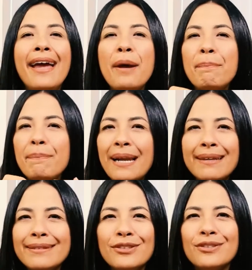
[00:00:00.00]

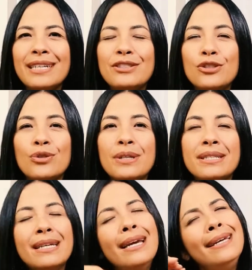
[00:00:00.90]
repleta de
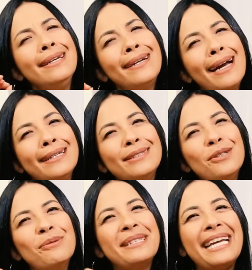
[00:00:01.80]
tradições e
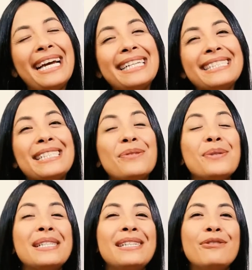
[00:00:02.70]
cada uma delas tem um
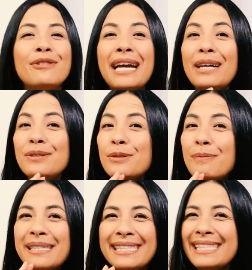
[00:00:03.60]
significado
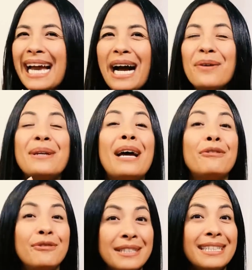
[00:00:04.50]
especial na
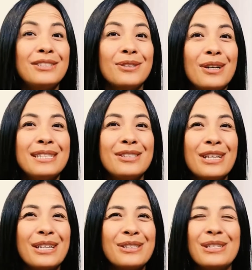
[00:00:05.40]
vida de nossa
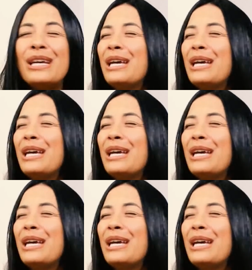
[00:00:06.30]
gente.